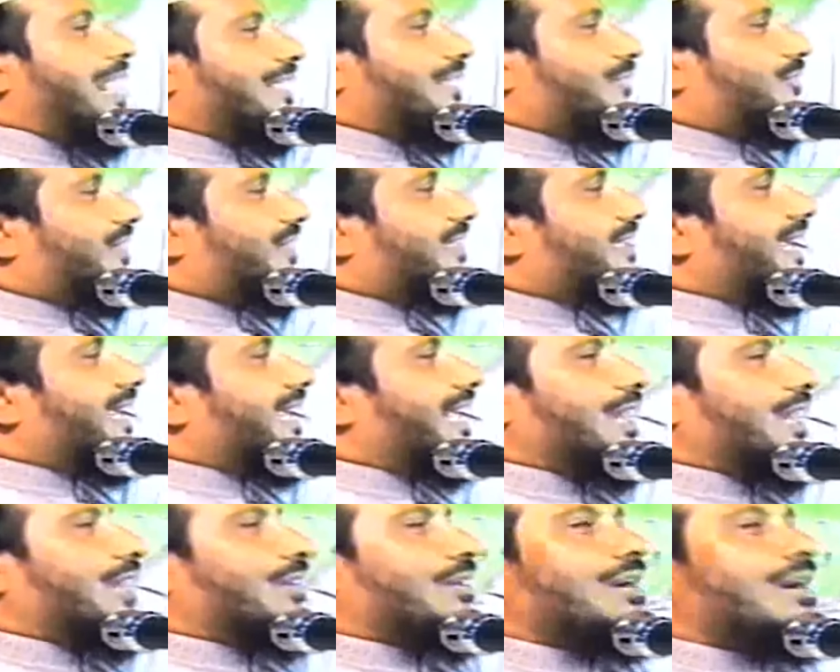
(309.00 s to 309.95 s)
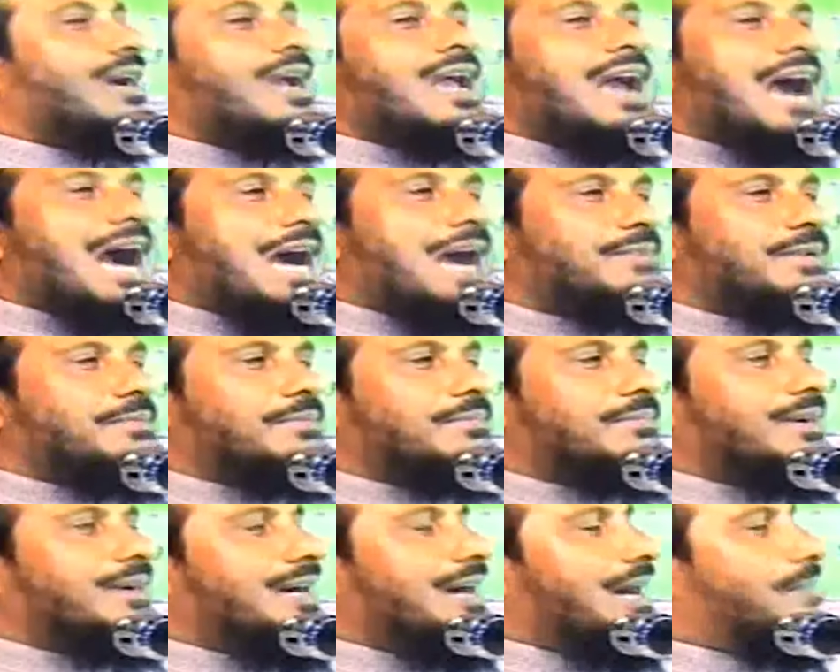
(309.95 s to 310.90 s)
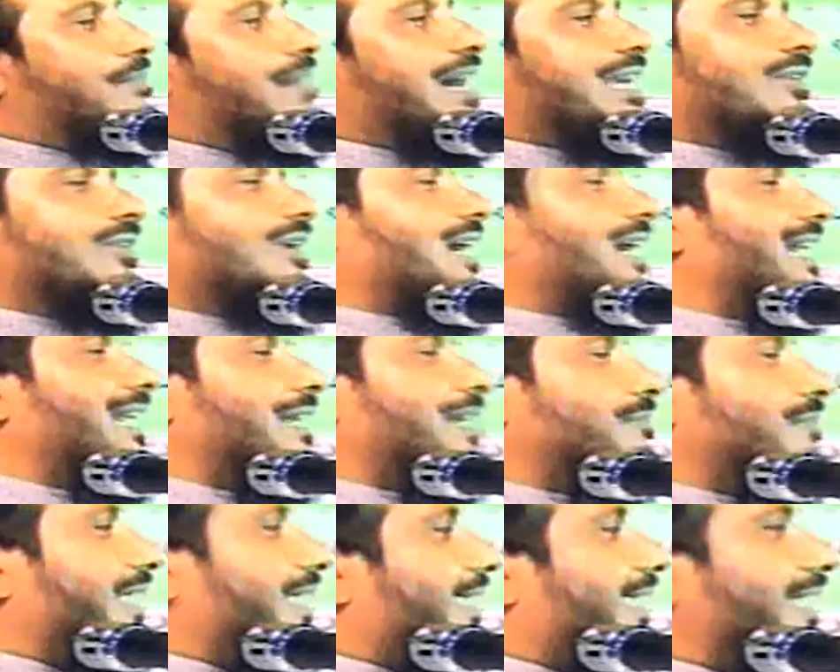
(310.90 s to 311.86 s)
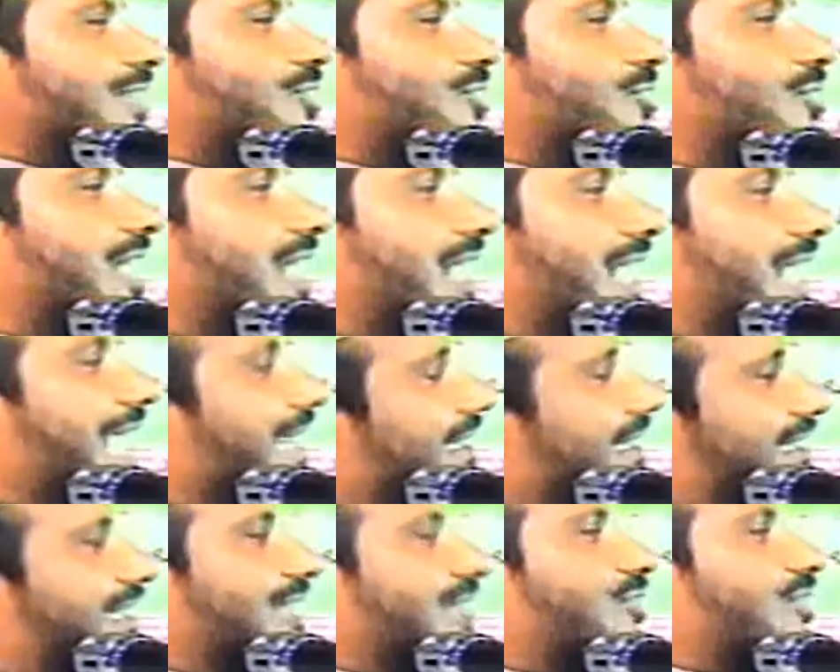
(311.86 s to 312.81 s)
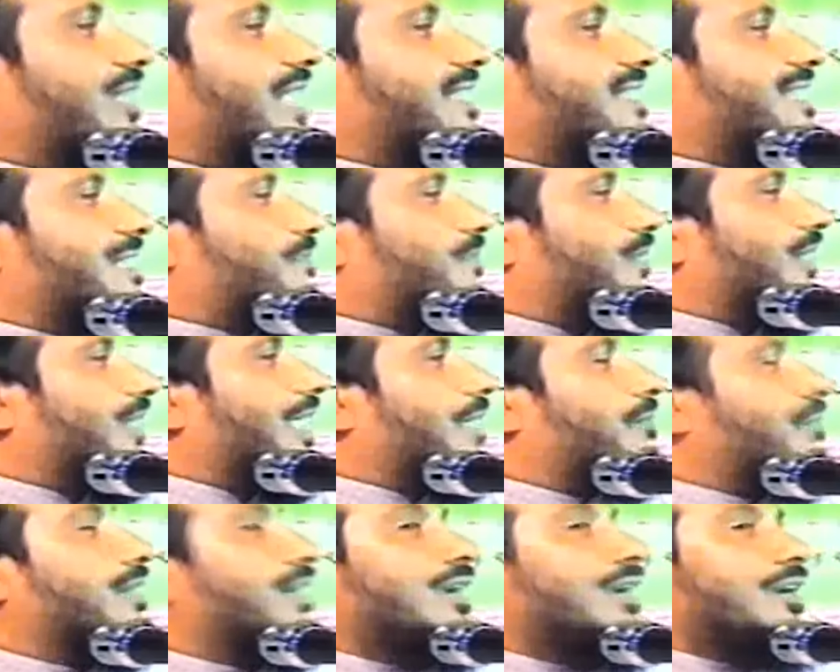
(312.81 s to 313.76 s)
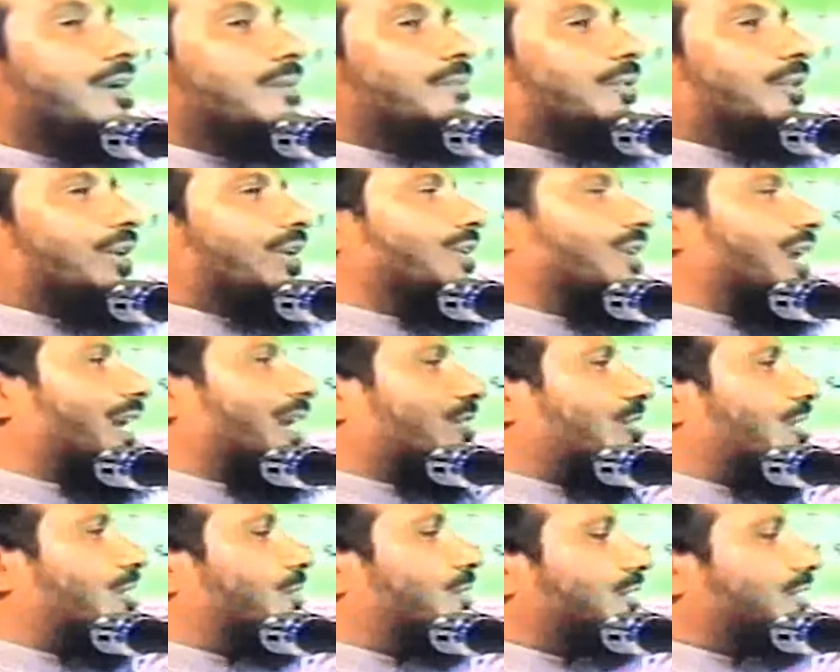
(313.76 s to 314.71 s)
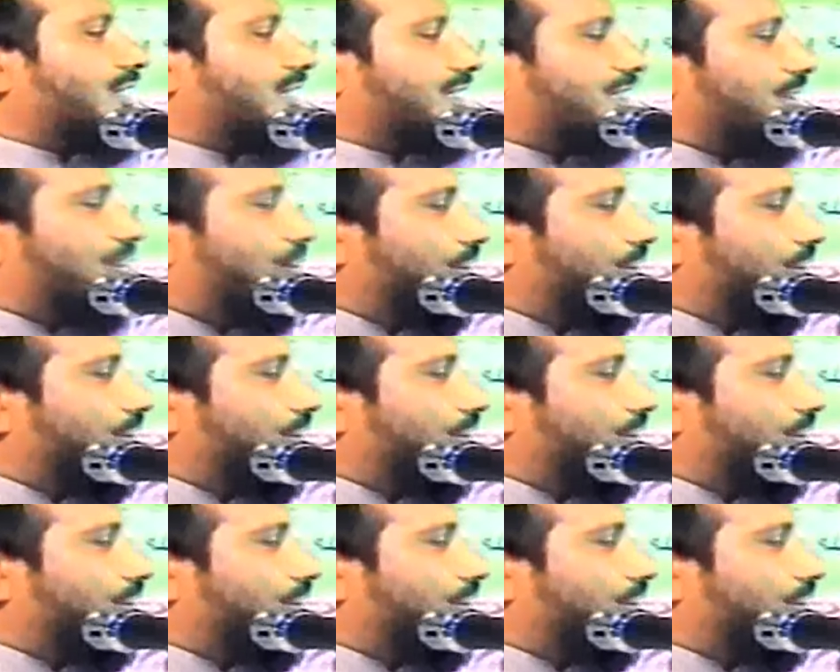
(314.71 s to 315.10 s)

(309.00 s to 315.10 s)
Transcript: পার করে দিয়ে গেল আমি মাইরও খাইলাম না কিচ্ছু না আচ্ছা তোরা এসে পড়লাম পরে ওরা খবর দিছে